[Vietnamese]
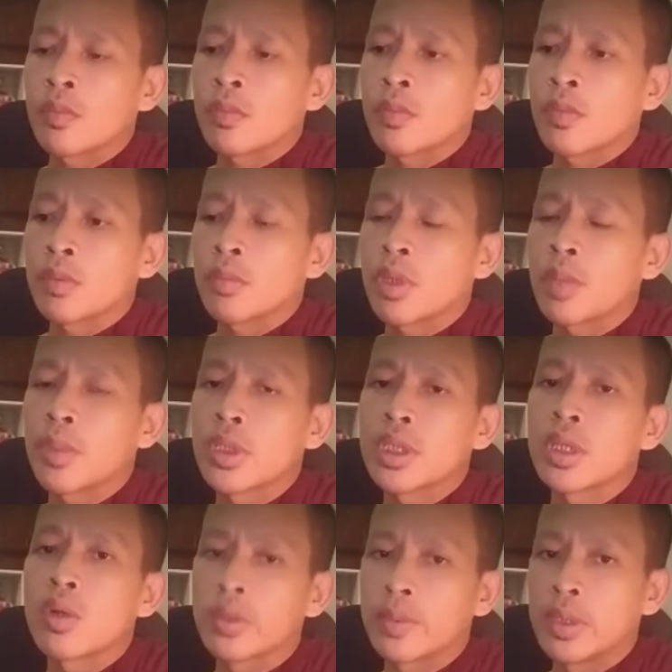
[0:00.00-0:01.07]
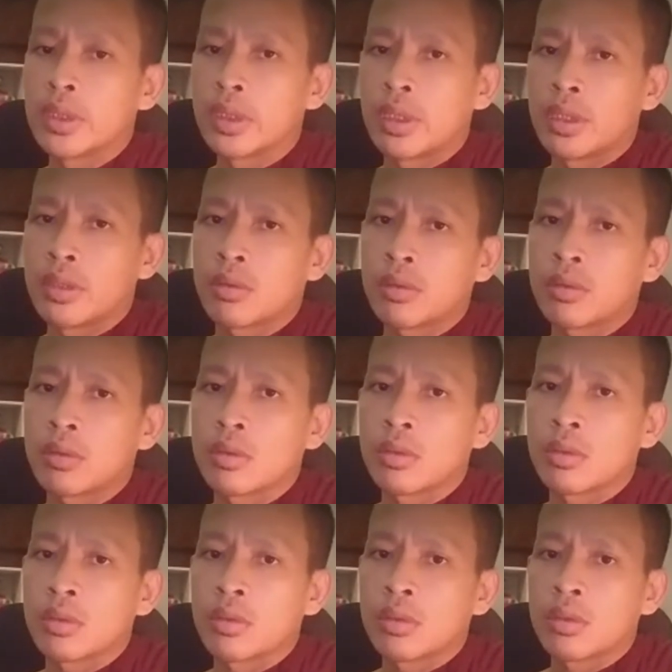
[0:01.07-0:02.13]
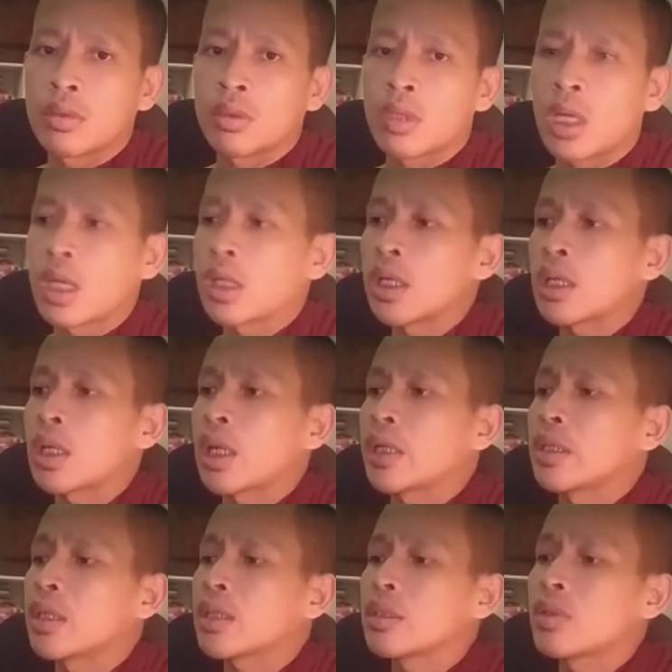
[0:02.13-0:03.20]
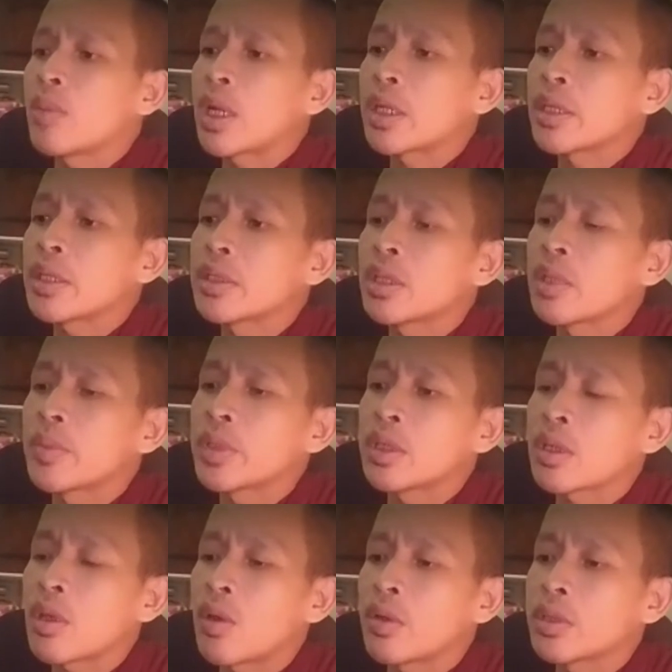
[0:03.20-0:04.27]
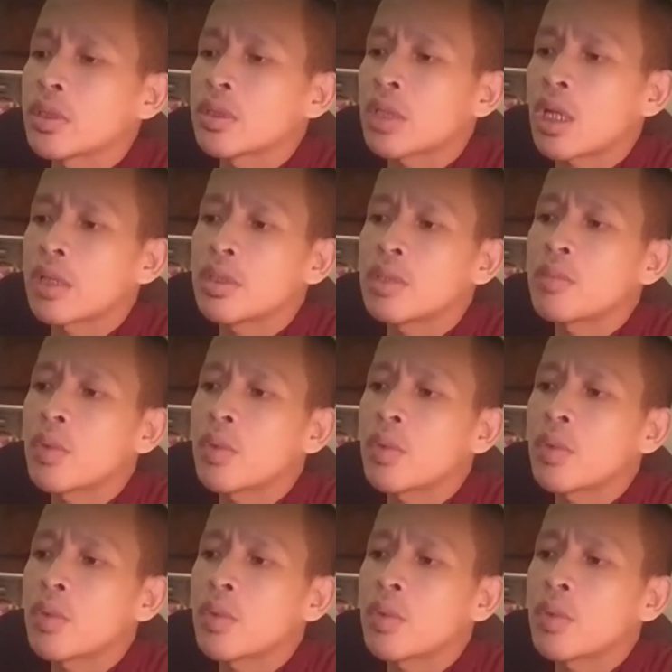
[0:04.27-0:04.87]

còn mình cho nó vừa thì à rất cái này nó nhớ bàn cái chẹp chia coi dương than dưới một